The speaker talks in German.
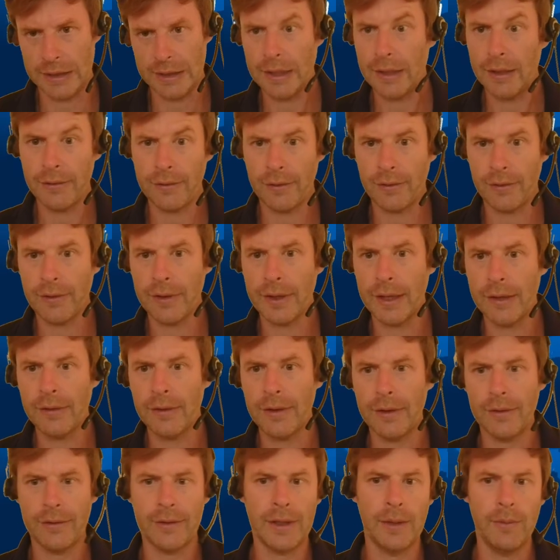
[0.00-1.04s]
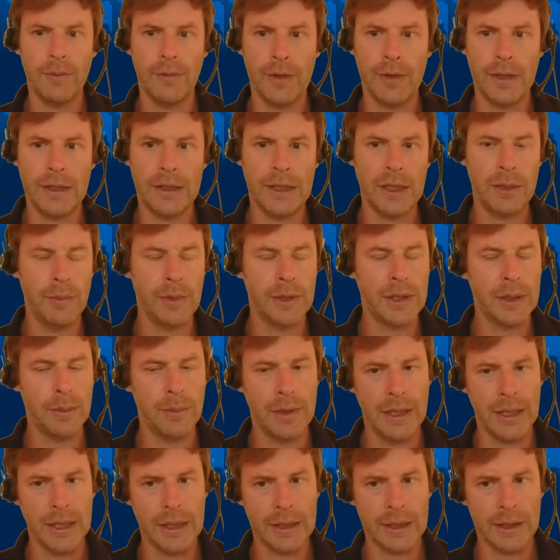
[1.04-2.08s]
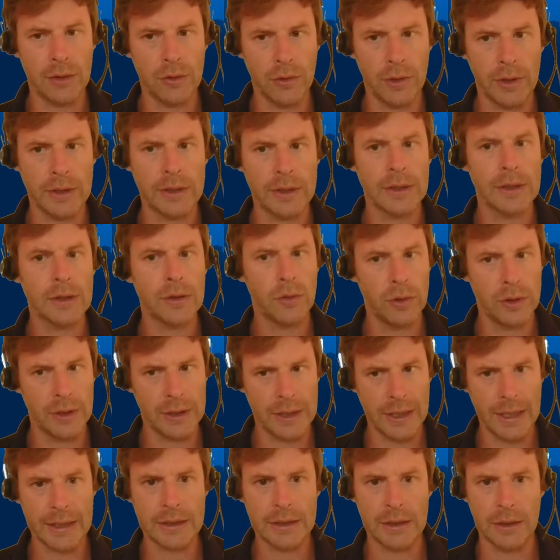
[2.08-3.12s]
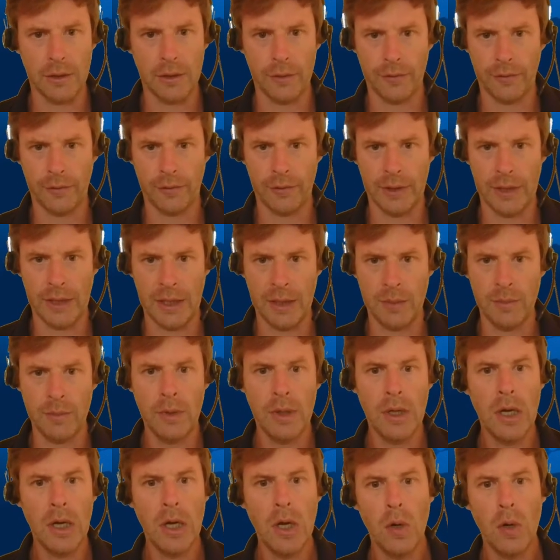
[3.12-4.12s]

dann ist es ganz extrem wichtig, mit dem Lehrer dort Kontakt aufzunehmen